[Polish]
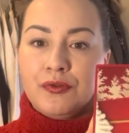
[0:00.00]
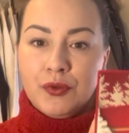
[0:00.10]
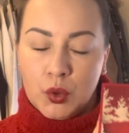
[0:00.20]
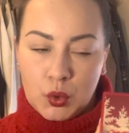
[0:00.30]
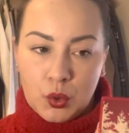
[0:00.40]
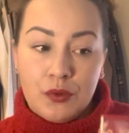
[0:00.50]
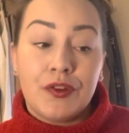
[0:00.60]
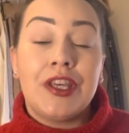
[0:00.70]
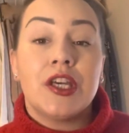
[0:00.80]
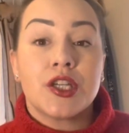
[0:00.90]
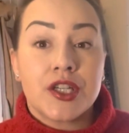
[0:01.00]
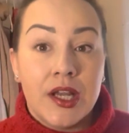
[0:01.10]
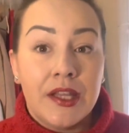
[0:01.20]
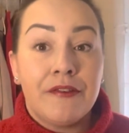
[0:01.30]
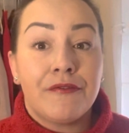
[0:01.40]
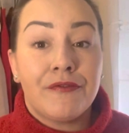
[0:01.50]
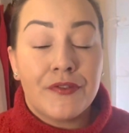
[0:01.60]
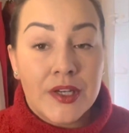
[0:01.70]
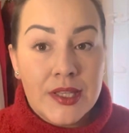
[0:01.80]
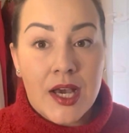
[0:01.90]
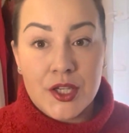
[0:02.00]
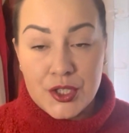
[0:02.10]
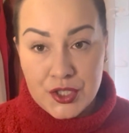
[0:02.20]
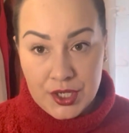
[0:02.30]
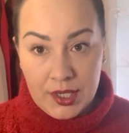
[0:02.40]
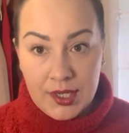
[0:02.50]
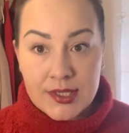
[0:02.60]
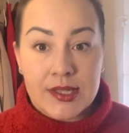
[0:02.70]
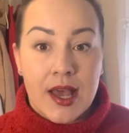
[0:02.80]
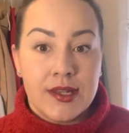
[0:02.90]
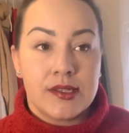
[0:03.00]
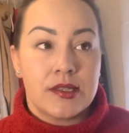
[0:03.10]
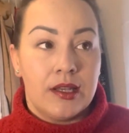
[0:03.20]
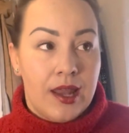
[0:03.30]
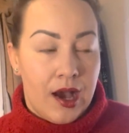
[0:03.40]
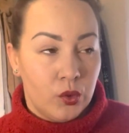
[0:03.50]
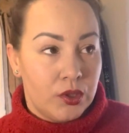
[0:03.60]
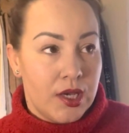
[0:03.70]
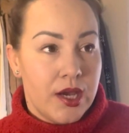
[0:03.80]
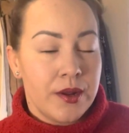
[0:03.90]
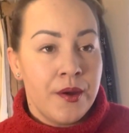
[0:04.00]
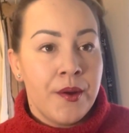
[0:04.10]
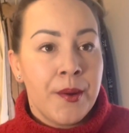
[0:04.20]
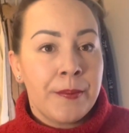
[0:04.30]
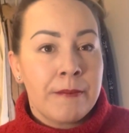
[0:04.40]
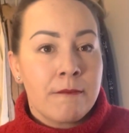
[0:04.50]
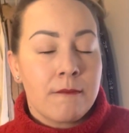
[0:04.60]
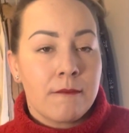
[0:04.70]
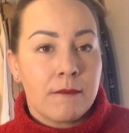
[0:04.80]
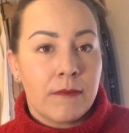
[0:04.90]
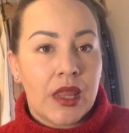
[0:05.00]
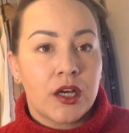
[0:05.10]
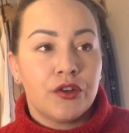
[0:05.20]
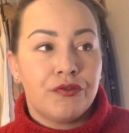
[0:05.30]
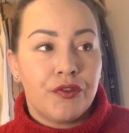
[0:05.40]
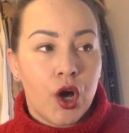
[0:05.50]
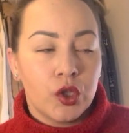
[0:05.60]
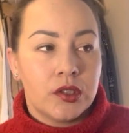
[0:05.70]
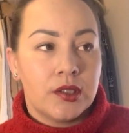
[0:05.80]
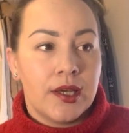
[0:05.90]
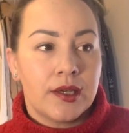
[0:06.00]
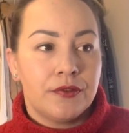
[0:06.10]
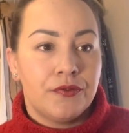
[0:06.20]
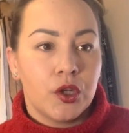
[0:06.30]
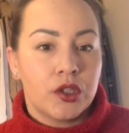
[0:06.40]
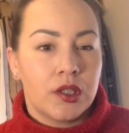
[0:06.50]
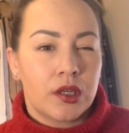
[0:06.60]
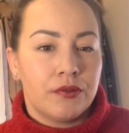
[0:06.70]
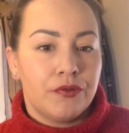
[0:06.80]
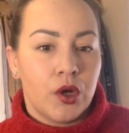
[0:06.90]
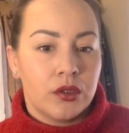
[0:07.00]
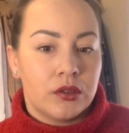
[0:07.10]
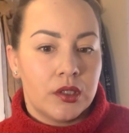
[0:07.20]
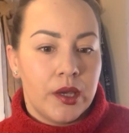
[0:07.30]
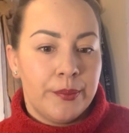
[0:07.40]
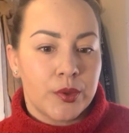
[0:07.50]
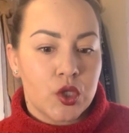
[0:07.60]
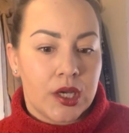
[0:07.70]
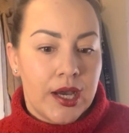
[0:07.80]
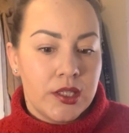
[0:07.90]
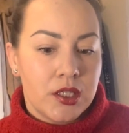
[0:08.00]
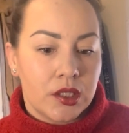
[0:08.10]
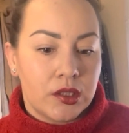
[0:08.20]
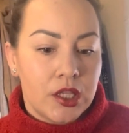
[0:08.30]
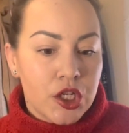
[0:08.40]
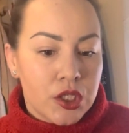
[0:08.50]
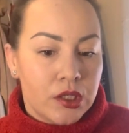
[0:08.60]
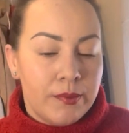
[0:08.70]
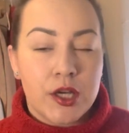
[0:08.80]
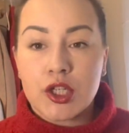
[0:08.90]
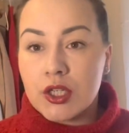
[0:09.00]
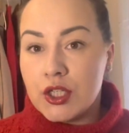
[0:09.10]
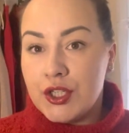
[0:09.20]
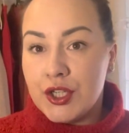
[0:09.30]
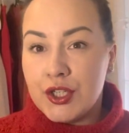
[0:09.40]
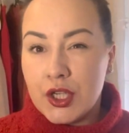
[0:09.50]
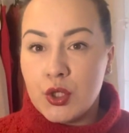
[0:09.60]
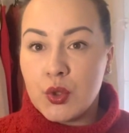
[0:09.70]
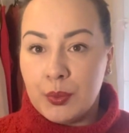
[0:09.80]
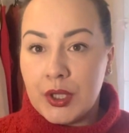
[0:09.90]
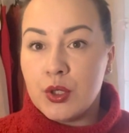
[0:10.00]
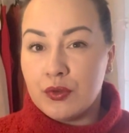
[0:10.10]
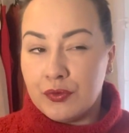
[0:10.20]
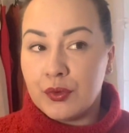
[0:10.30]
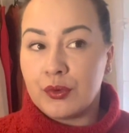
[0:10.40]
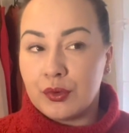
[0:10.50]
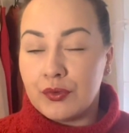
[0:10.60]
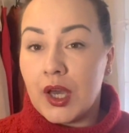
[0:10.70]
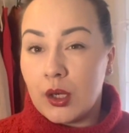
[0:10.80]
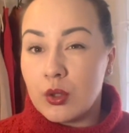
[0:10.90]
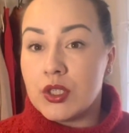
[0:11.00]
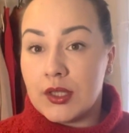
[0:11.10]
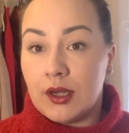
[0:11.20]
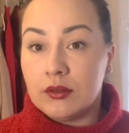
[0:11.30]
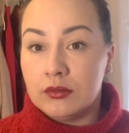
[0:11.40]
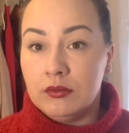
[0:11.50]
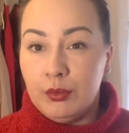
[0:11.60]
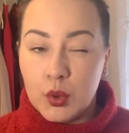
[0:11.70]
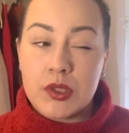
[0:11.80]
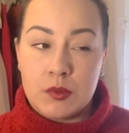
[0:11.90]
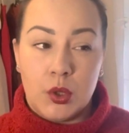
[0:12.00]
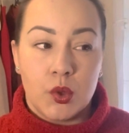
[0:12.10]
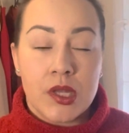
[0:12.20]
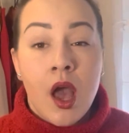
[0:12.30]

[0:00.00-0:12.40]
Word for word: funtów, jeżeli wyda się z Estee Lauder mm, kwotę, kwotę, kwotę, poczekajcie, też chyba 65 funtów, jakoś tak plus minus.